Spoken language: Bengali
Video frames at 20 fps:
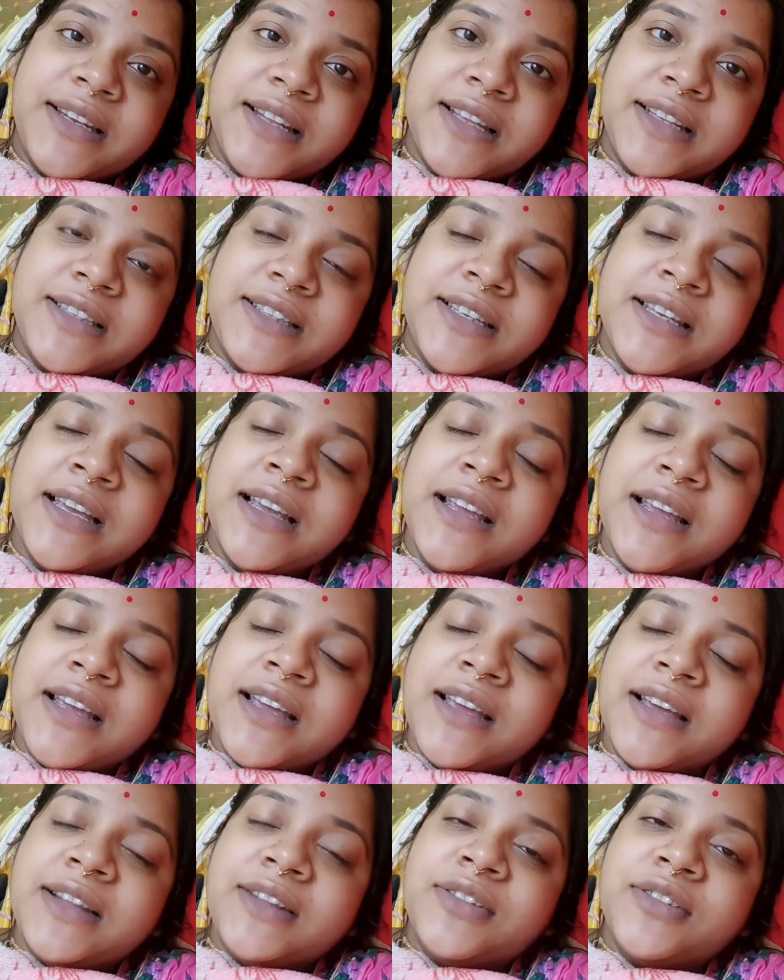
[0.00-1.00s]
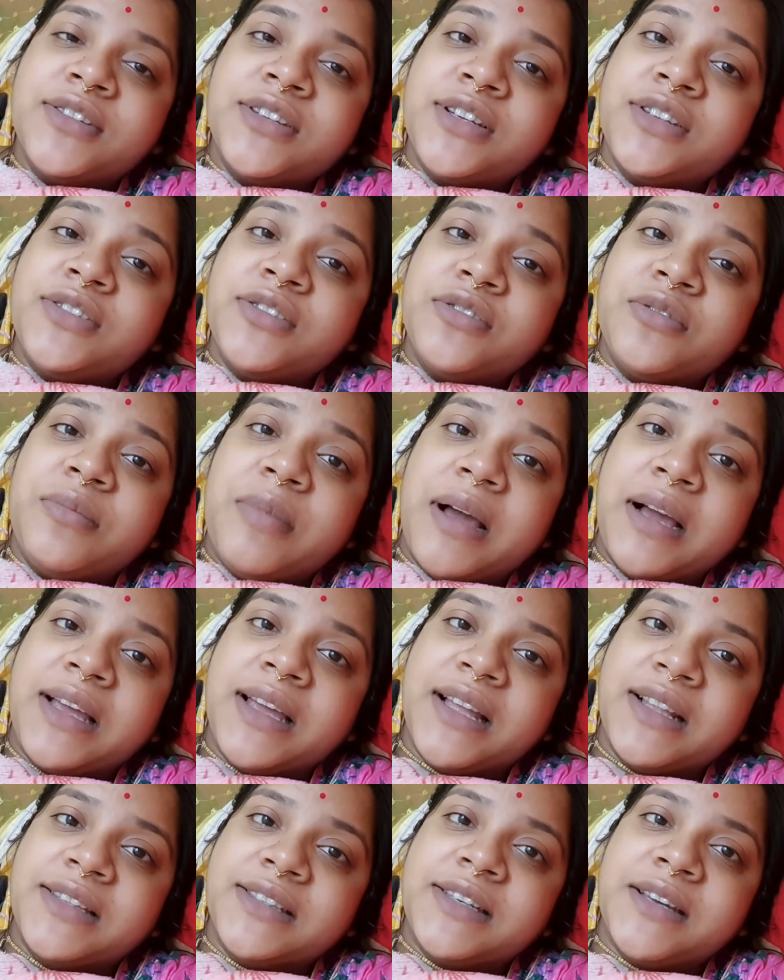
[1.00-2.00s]
দিয়েছি সেই জন্য মাকে
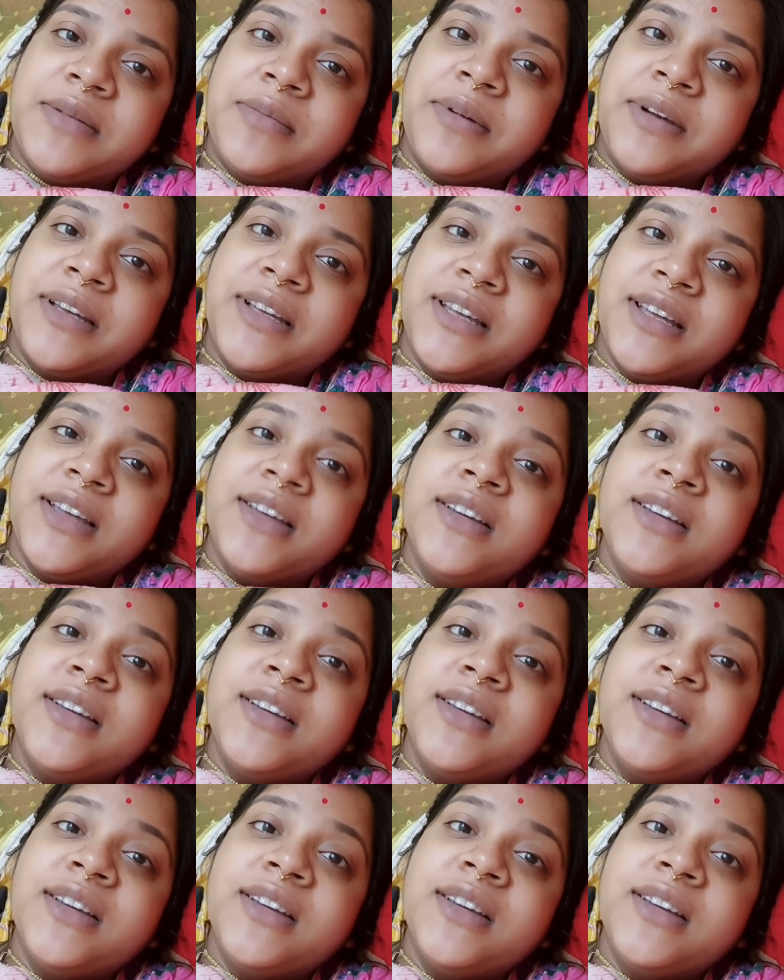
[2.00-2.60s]
আজকে আমাকে